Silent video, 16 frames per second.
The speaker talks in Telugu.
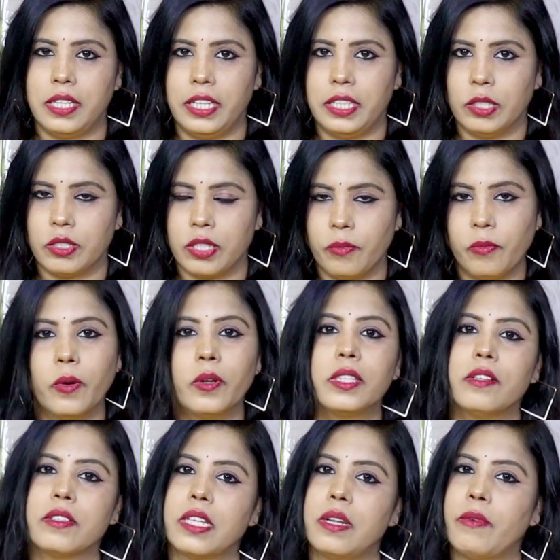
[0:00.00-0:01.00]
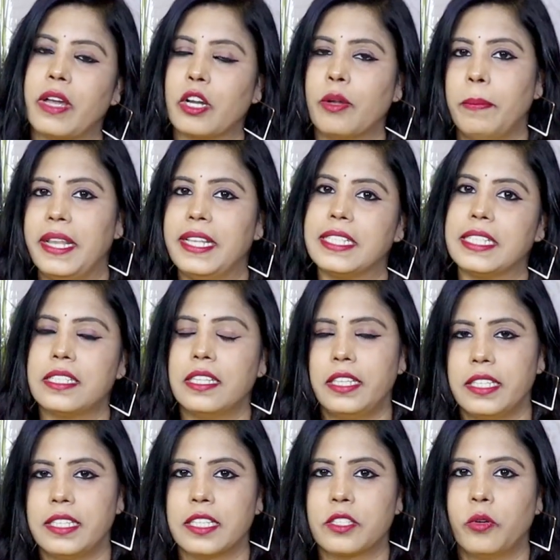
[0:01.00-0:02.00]
త్రీ థౌసండ్ ఫోర్ థౌసండ్ వరకు బిల్
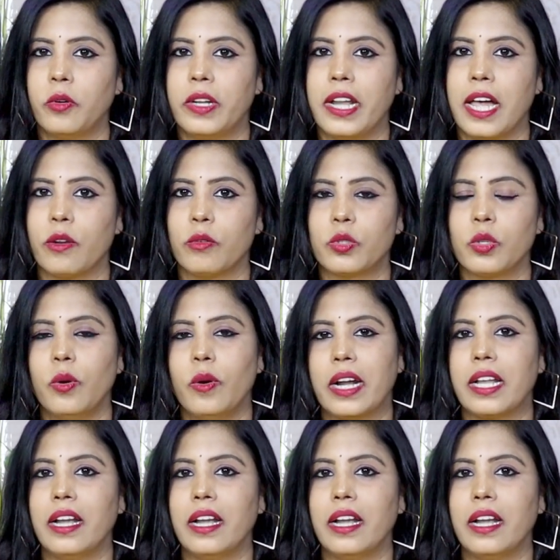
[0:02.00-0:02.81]
చేసి తీసేసుకుంటున్నారు సో